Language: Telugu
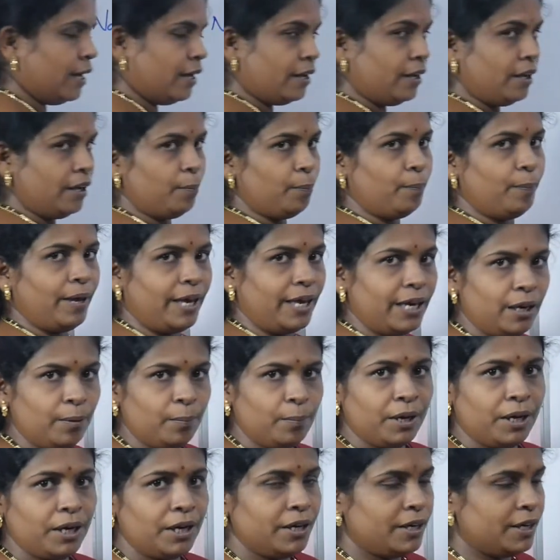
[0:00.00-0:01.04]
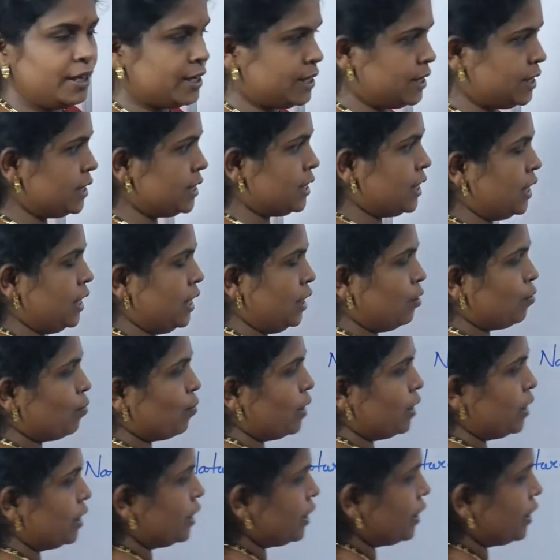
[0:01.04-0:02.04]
ఈ బెరీ బెరీ డిసీజ్ అనేటువంటిది